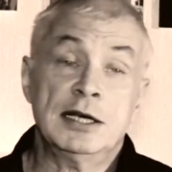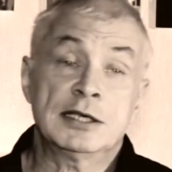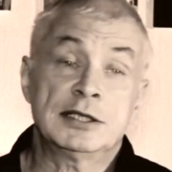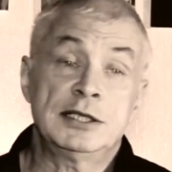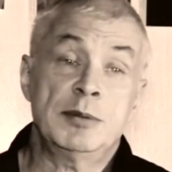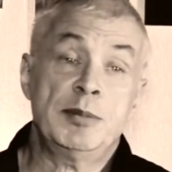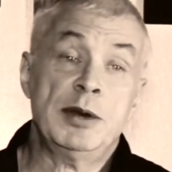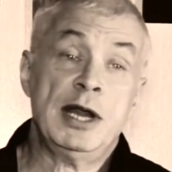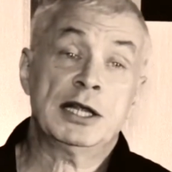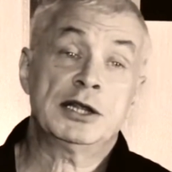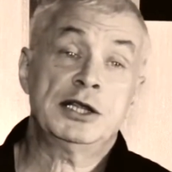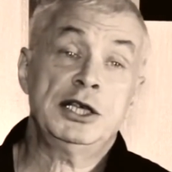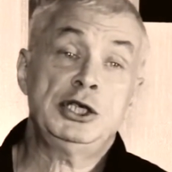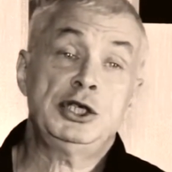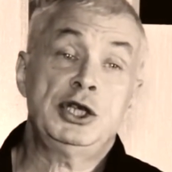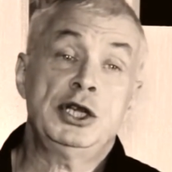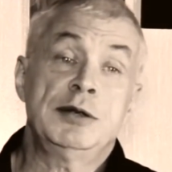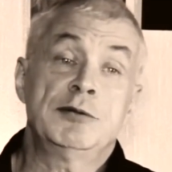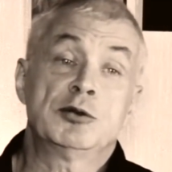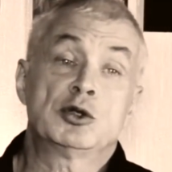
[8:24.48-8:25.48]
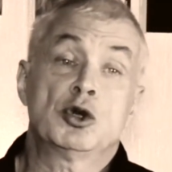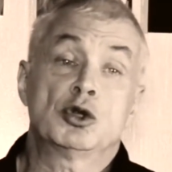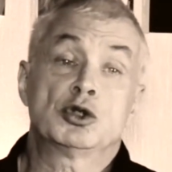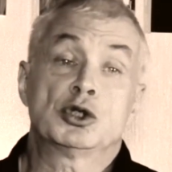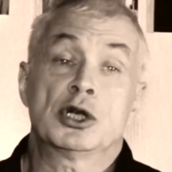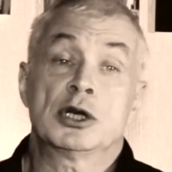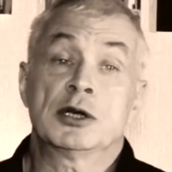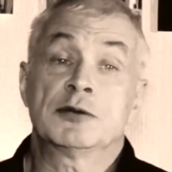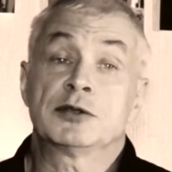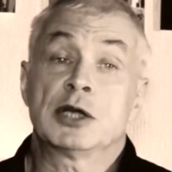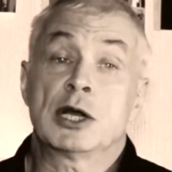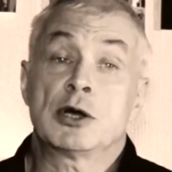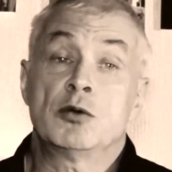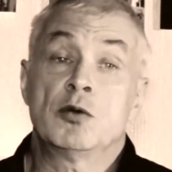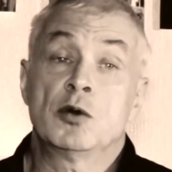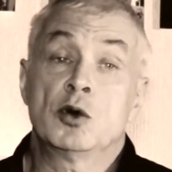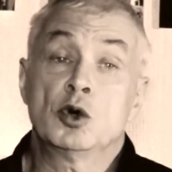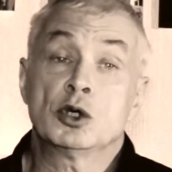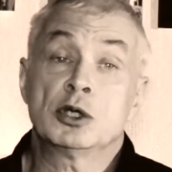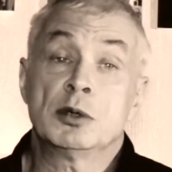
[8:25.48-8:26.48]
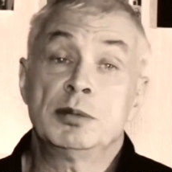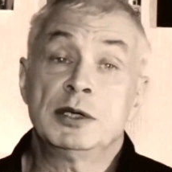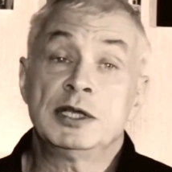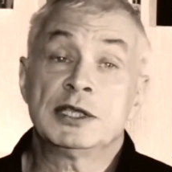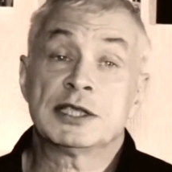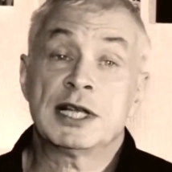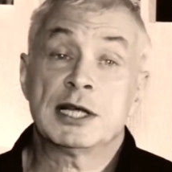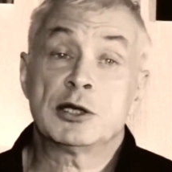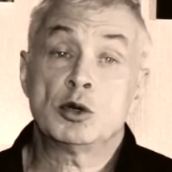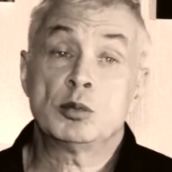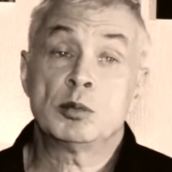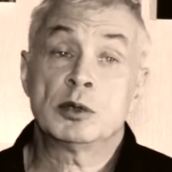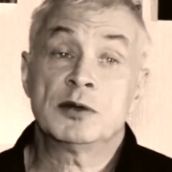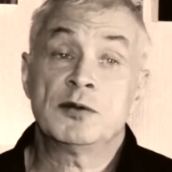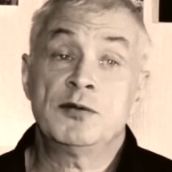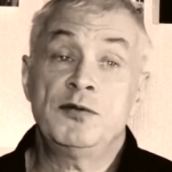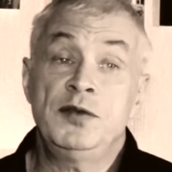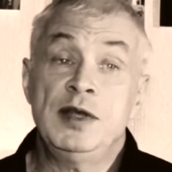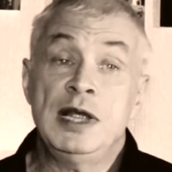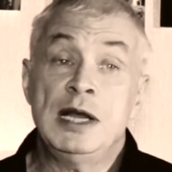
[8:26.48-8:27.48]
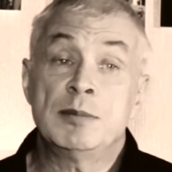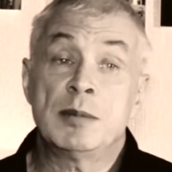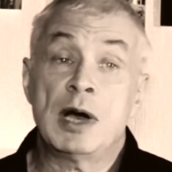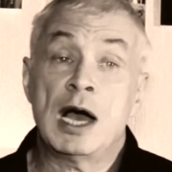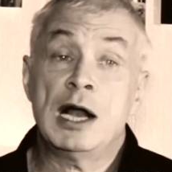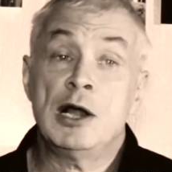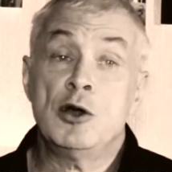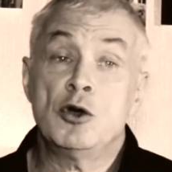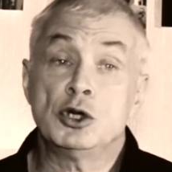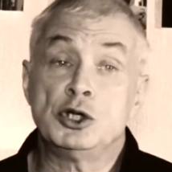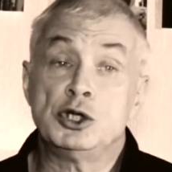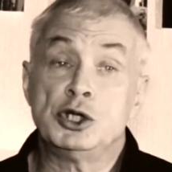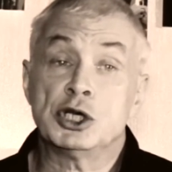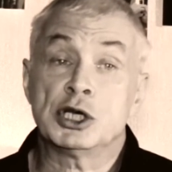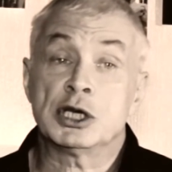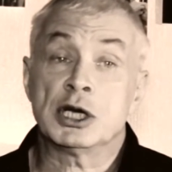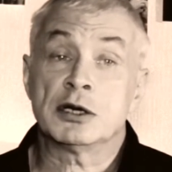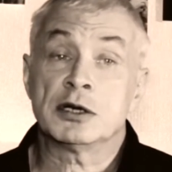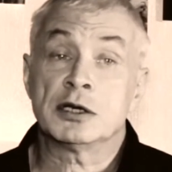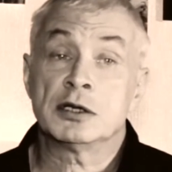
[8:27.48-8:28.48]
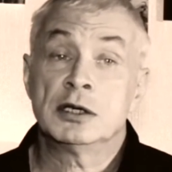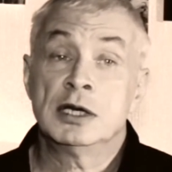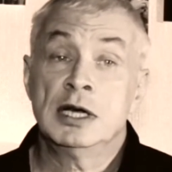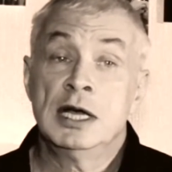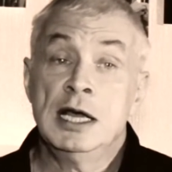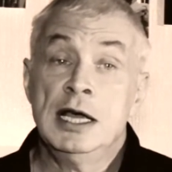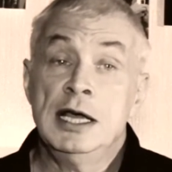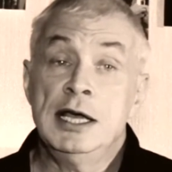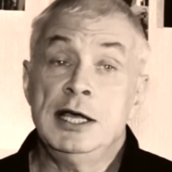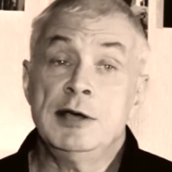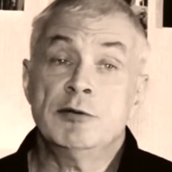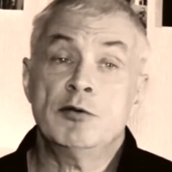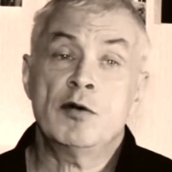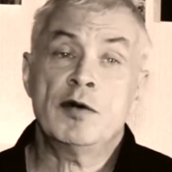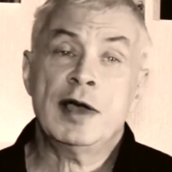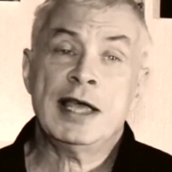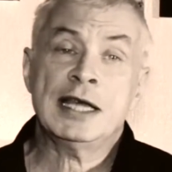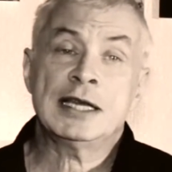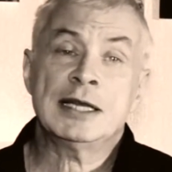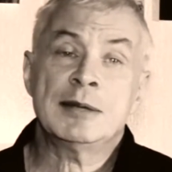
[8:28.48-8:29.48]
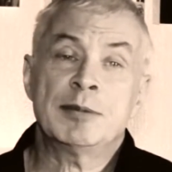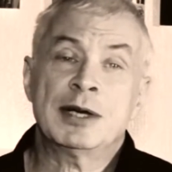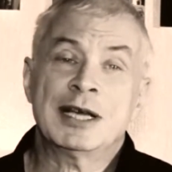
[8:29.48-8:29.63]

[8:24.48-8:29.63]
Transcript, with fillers: октября 1942 года был задуман фильм о летчиках. Его военным